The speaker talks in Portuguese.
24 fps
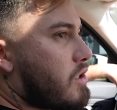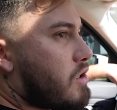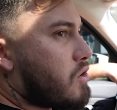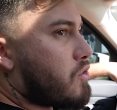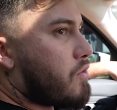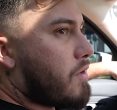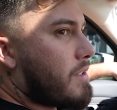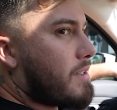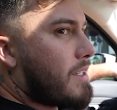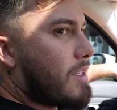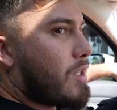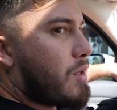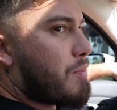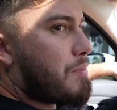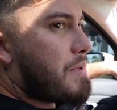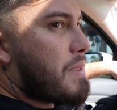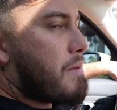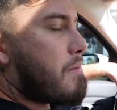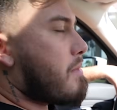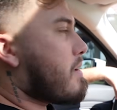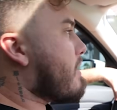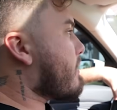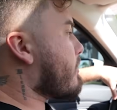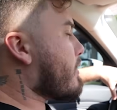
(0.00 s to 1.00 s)
a gente vai ter que
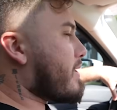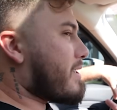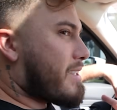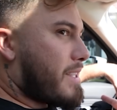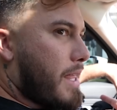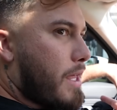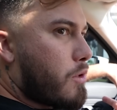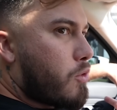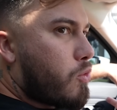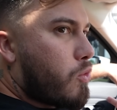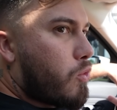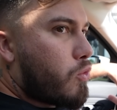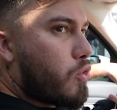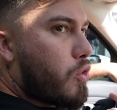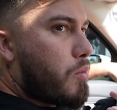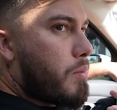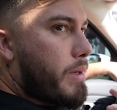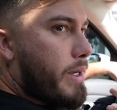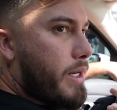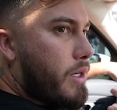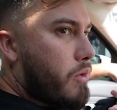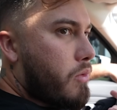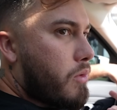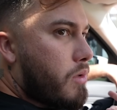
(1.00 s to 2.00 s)
primeiro entrar no
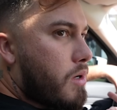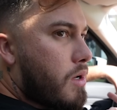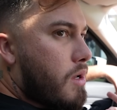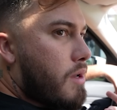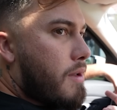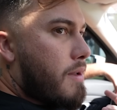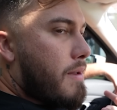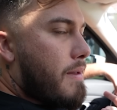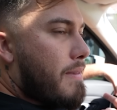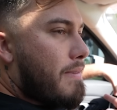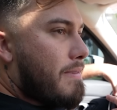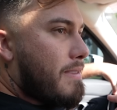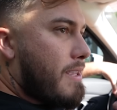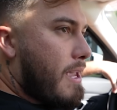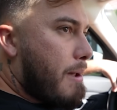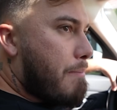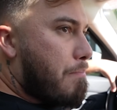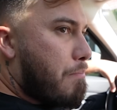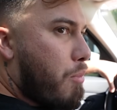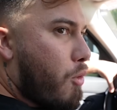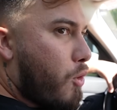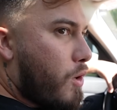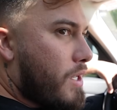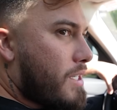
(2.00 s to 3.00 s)
condomínio, uhum.
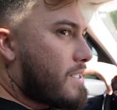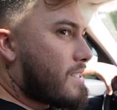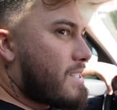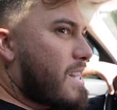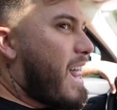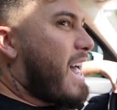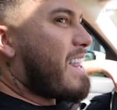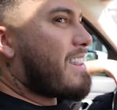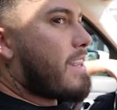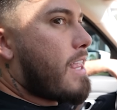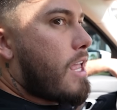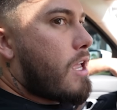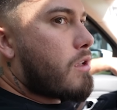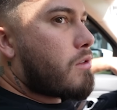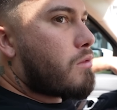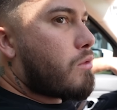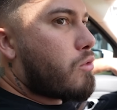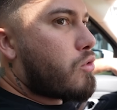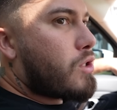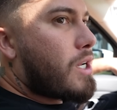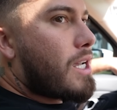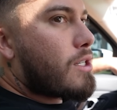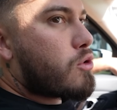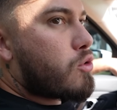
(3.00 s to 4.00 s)
depois lá
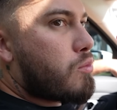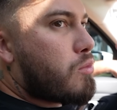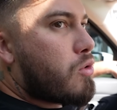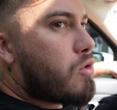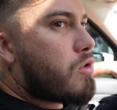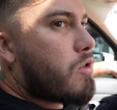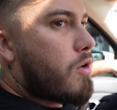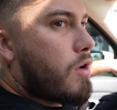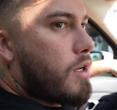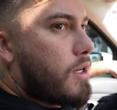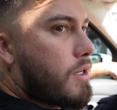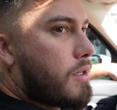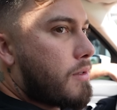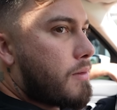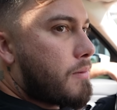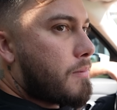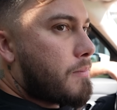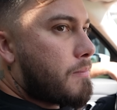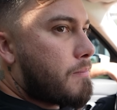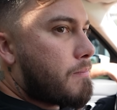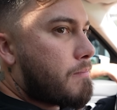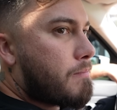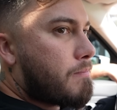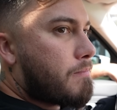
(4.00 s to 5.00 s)
dentro já subir o drone.
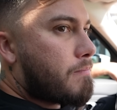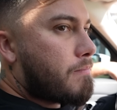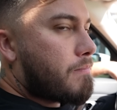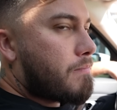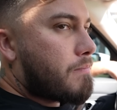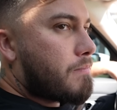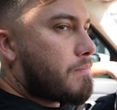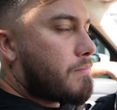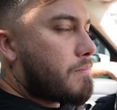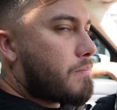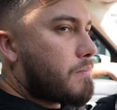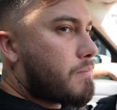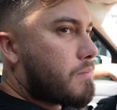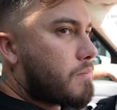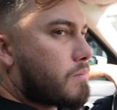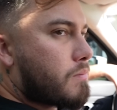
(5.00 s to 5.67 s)
Só tem uma pergunta